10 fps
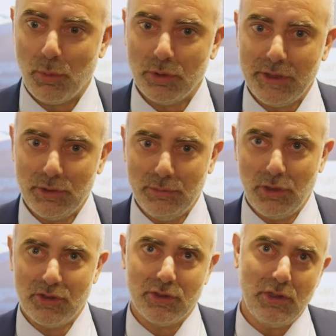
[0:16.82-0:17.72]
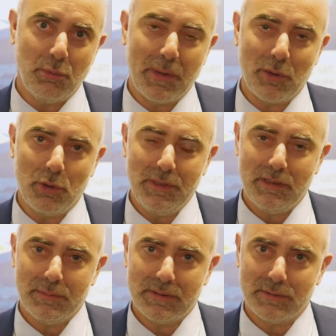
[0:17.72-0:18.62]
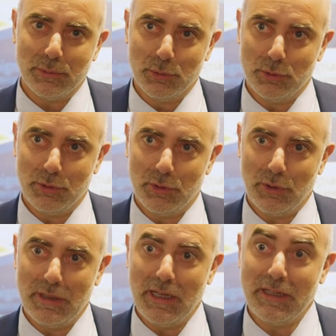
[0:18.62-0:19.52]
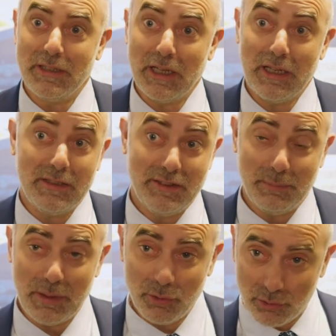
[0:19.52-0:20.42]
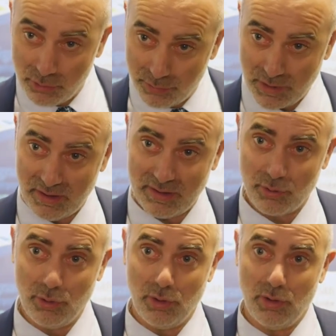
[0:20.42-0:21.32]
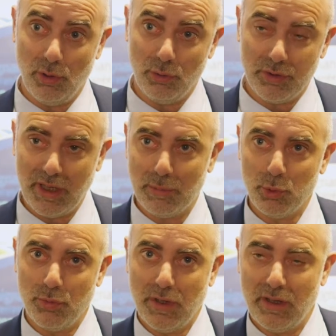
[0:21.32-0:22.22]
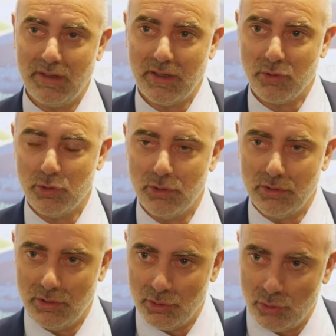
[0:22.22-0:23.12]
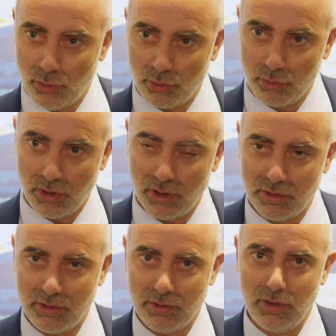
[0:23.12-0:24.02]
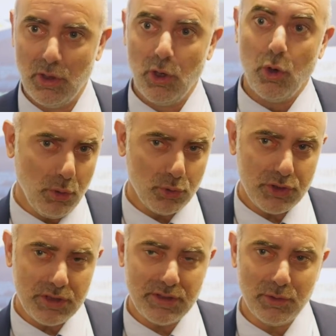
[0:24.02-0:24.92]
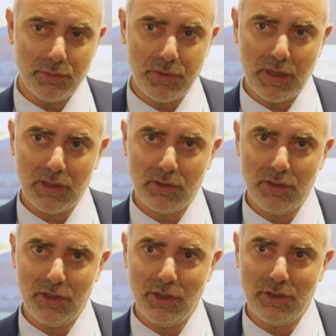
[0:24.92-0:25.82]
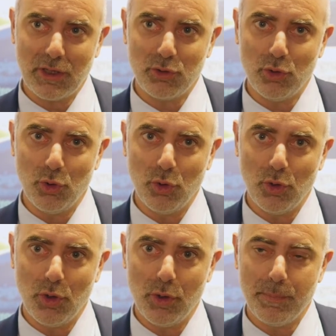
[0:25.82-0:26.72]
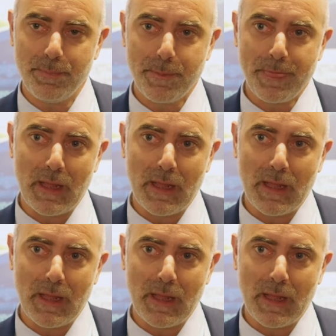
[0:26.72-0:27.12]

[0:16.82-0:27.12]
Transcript: aborder au niveau de l'agence de développement économique parce que l'intérêt, c'est bien sûr de faire des actions long terme, de faire des actions euh, structurantes. Et puis aussi, c'est de faire des, actions euh,